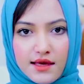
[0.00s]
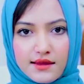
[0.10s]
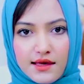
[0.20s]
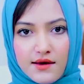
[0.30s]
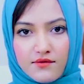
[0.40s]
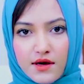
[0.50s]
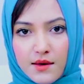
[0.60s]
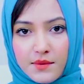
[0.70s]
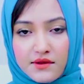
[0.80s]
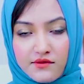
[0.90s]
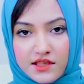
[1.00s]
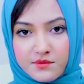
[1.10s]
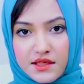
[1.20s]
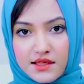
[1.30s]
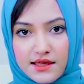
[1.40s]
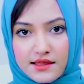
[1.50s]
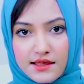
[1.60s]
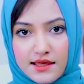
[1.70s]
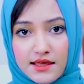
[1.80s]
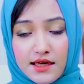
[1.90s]
देखते हैं आप वहाँ पे इन्वेस्टमेंट
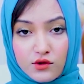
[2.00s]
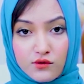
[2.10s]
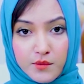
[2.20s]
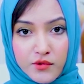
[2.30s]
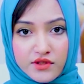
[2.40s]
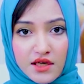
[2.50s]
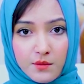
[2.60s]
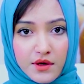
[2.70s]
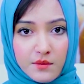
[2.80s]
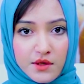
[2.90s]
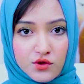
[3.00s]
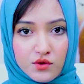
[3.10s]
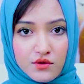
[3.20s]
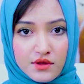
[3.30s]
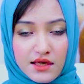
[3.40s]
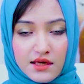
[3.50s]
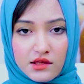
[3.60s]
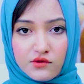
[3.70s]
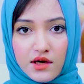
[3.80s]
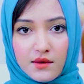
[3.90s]
करते हैं या तो वो प्रोजेक्ट प्री मेच्योर होता है या
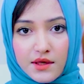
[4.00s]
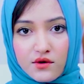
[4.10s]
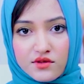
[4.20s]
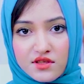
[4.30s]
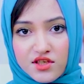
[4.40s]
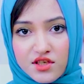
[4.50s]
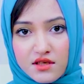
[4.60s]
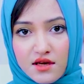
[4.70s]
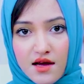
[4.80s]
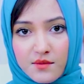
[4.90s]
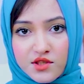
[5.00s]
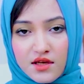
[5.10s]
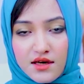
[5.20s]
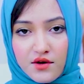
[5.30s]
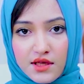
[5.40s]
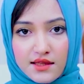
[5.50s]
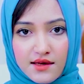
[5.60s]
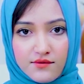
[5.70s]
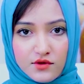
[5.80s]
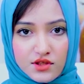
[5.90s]
तो वहाँ पे कंस्ट्रक्शन का काम चल रहा होता है
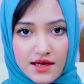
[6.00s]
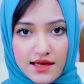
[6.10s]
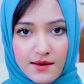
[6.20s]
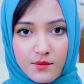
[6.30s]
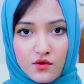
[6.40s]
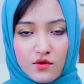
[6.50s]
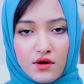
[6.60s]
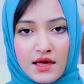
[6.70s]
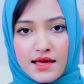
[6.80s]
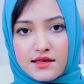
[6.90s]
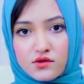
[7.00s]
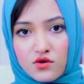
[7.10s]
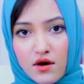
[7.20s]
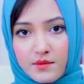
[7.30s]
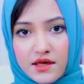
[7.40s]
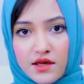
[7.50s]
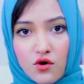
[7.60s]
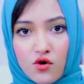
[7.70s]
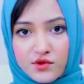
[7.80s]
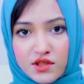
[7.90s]
तब वो जाके आपको इंस्टॉलमेंट के
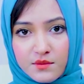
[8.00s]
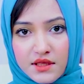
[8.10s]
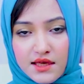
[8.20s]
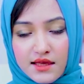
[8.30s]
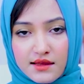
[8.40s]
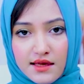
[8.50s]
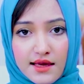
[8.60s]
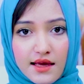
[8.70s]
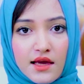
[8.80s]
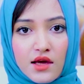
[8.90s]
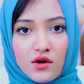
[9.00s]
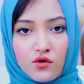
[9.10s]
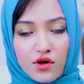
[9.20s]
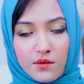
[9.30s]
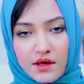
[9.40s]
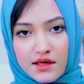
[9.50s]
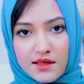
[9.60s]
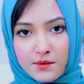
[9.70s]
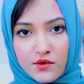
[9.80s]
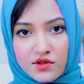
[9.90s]
ऑप्शन पे देखते हैं कोई भी
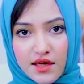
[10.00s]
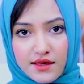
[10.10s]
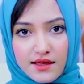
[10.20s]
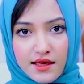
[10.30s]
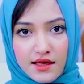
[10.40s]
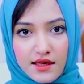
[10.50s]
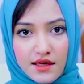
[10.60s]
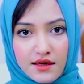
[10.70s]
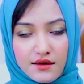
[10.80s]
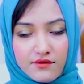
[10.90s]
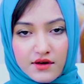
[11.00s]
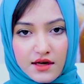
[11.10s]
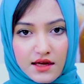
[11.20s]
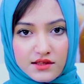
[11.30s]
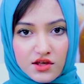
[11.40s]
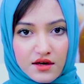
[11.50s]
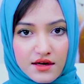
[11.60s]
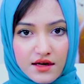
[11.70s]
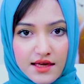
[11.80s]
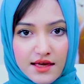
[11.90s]
ऐसा प्रोजेक्ट नहीं फ़िलहाल चल
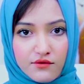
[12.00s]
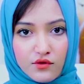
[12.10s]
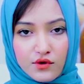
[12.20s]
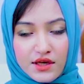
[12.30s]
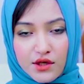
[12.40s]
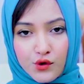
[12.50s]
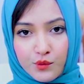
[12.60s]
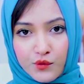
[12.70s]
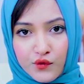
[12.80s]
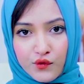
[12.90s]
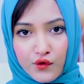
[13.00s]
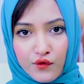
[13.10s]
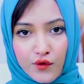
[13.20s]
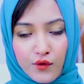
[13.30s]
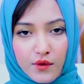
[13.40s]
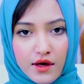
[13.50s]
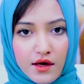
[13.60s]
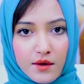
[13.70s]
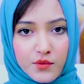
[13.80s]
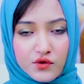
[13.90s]
रहा कि वो रेडी टू मूव हो वो
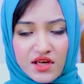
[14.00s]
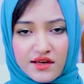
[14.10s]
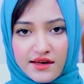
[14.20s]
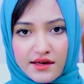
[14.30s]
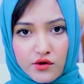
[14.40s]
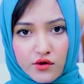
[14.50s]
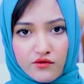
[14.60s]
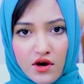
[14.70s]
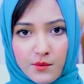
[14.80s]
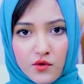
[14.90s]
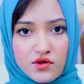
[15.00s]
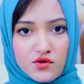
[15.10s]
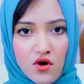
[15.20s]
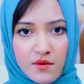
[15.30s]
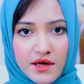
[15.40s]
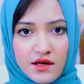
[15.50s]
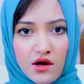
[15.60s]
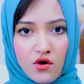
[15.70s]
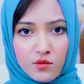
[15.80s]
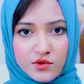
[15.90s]
प्रोजेक्ट रेडी और वो आपको इंस्टॉलमेंट
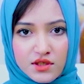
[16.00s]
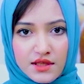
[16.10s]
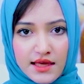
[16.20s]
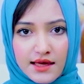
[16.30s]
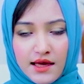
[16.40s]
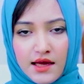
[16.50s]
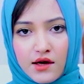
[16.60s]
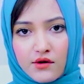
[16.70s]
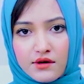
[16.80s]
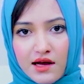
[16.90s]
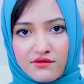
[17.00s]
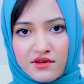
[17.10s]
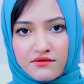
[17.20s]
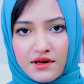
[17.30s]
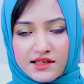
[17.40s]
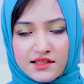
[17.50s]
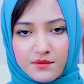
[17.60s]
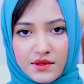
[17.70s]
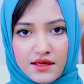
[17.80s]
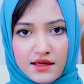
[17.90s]
का ऑप्शन दे और काफ़ी
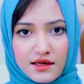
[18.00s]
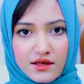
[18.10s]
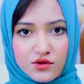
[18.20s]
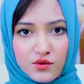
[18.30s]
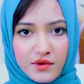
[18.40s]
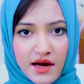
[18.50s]
फ्लेक्सिबल जो